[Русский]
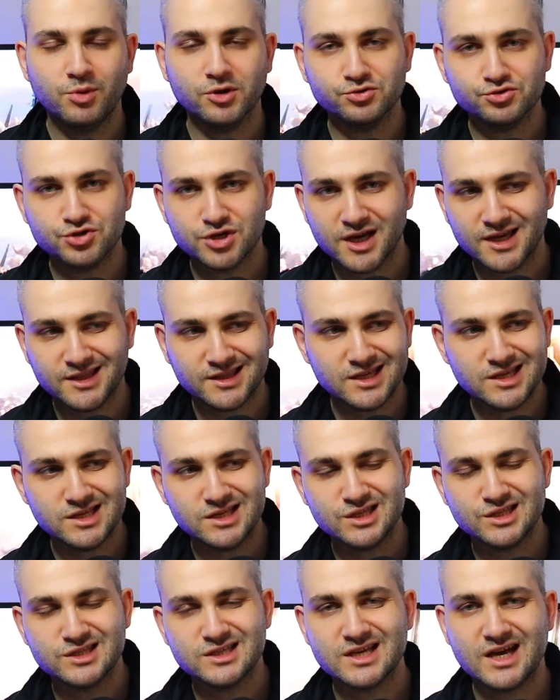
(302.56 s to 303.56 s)
получает
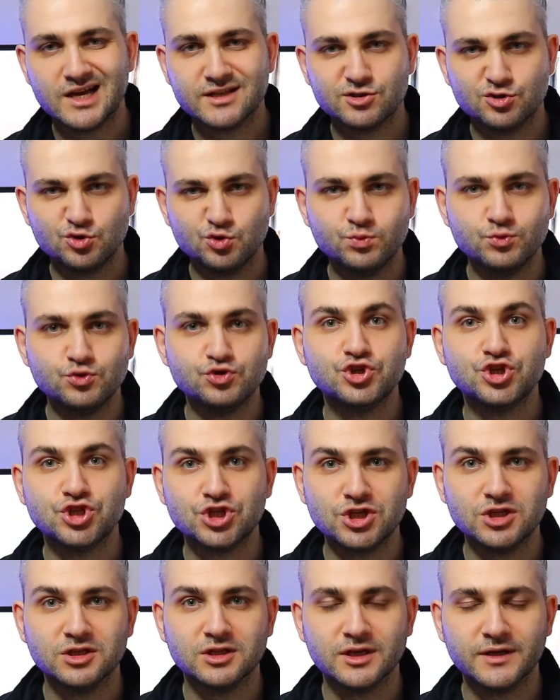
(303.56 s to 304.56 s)
инициацию
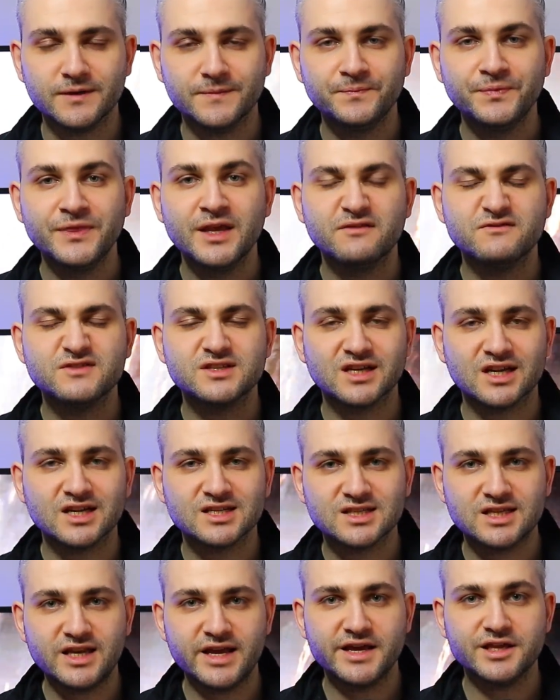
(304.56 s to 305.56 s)
мужчины,
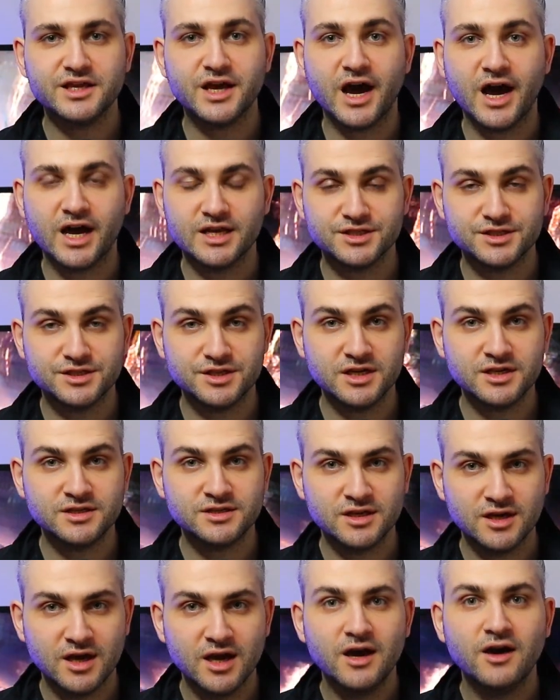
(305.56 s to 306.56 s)
взросление, а
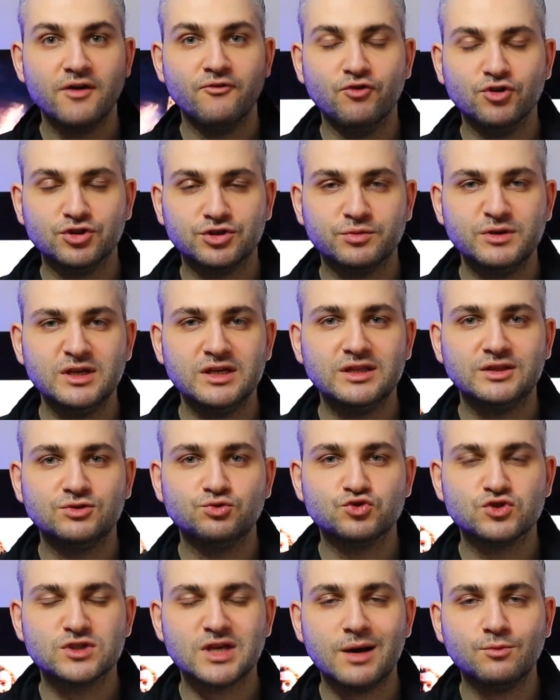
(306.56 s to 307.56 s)
здесь вот
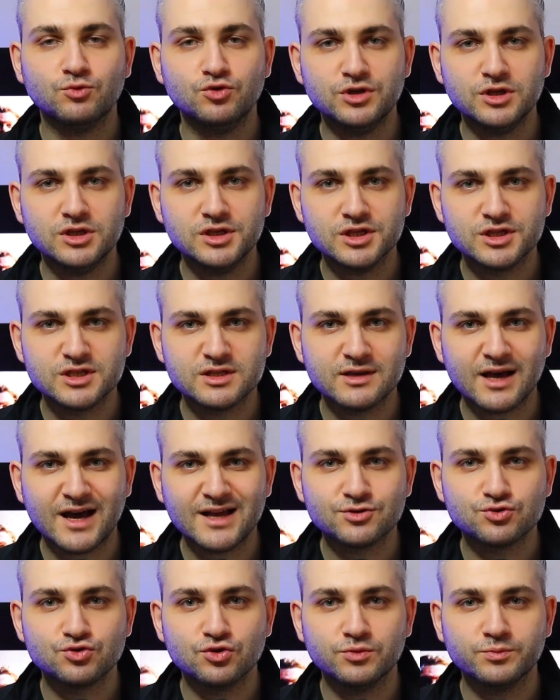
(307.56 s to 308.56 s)
ту самую
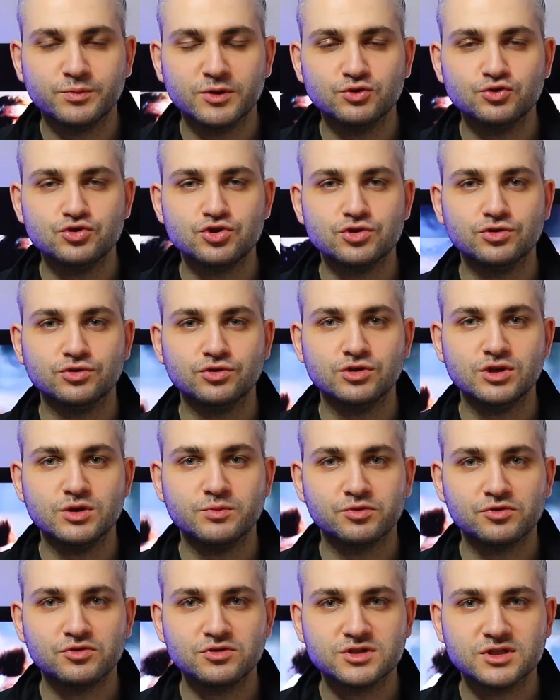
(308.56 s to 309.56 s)
инициацию он получил, но не
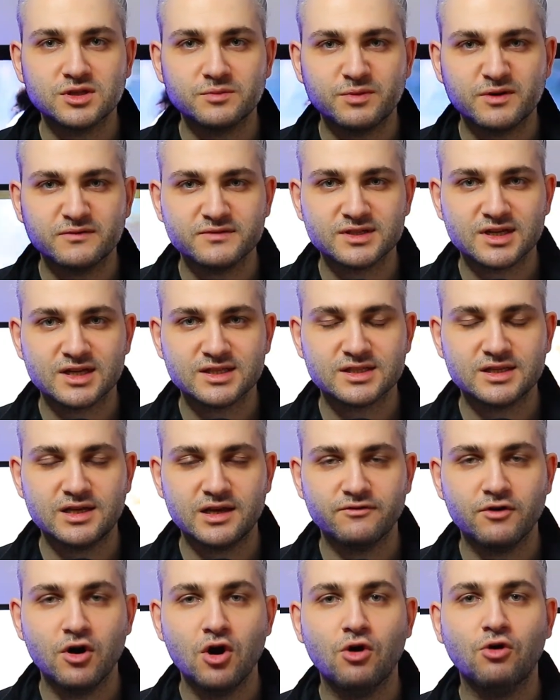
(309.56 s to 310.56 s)
просто
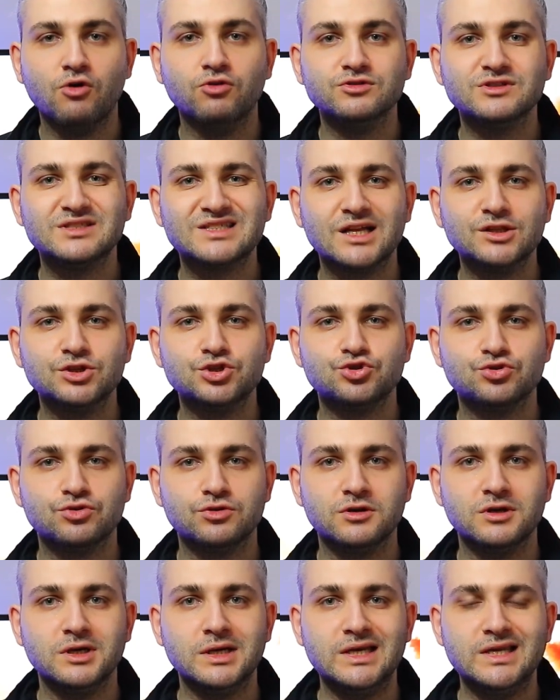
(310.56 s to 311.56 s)
повзрослев, он стал
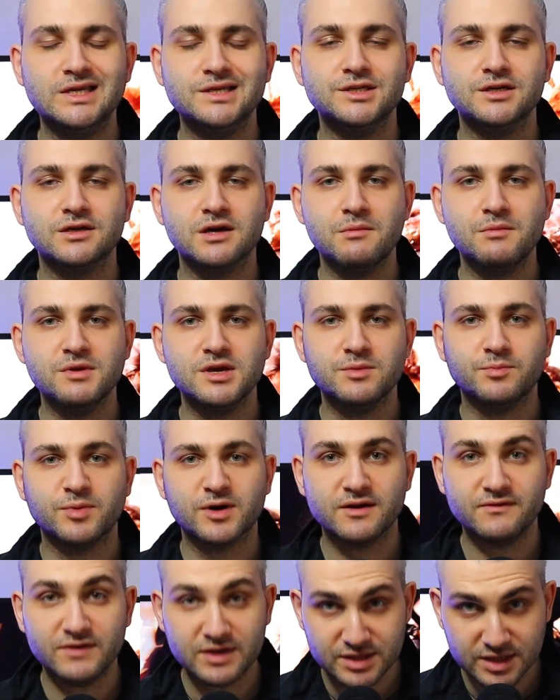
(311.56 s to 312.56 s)
еще и лидером и
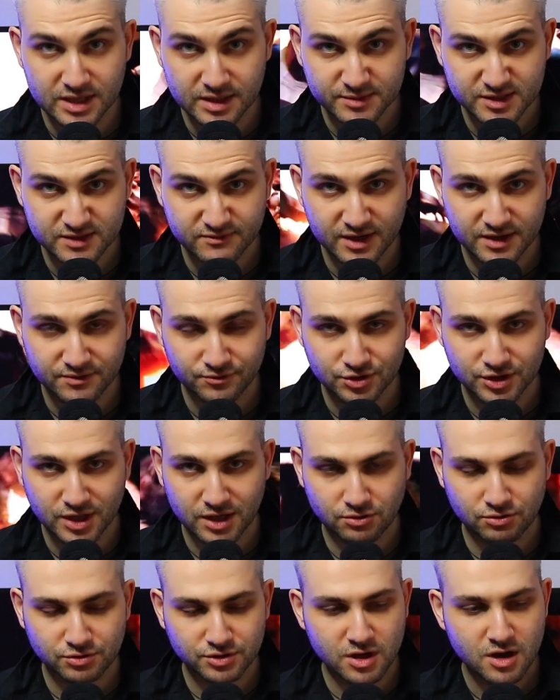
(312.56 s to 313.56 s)
правителем своего
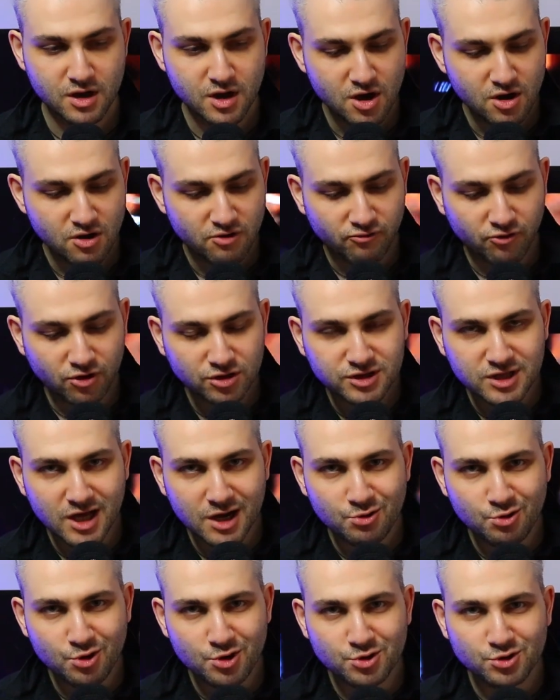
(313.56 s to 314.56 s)
народа. Вот
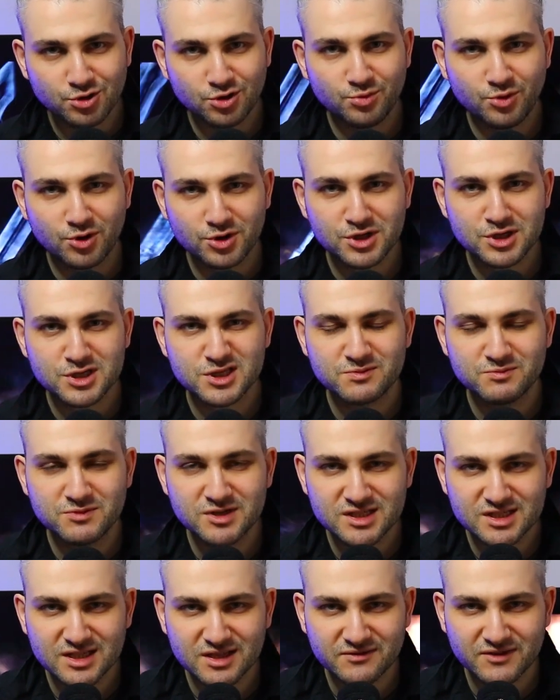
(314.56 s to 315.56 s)
такой глубокий
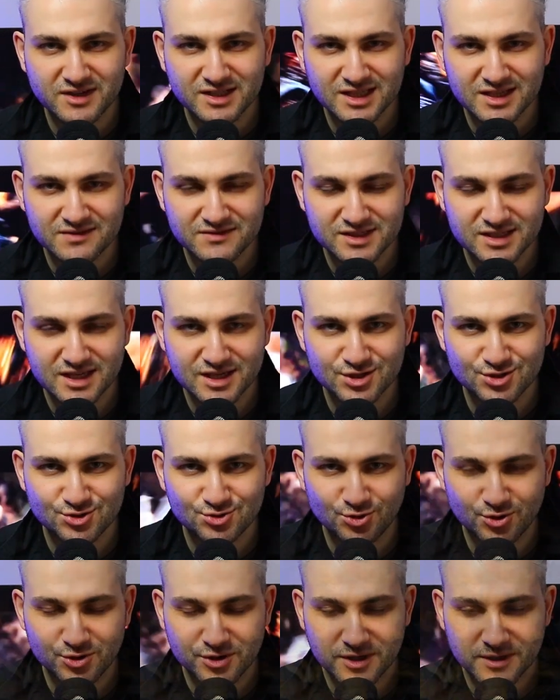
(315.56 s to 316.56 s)
смысл в этой всей
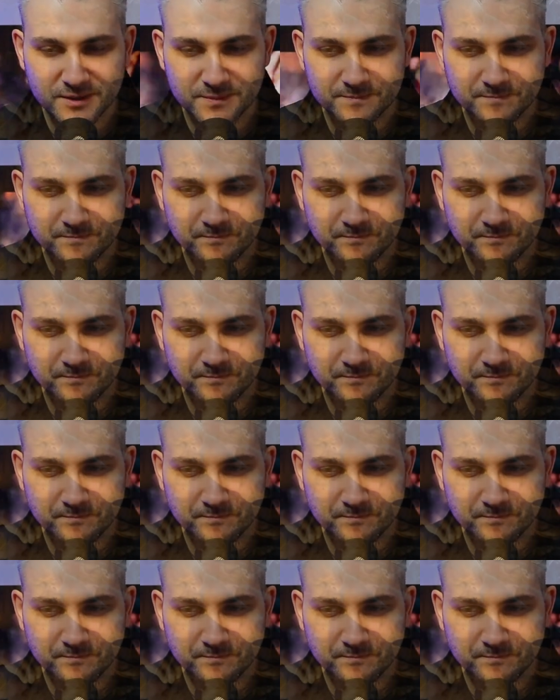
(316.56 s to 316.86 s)
истории.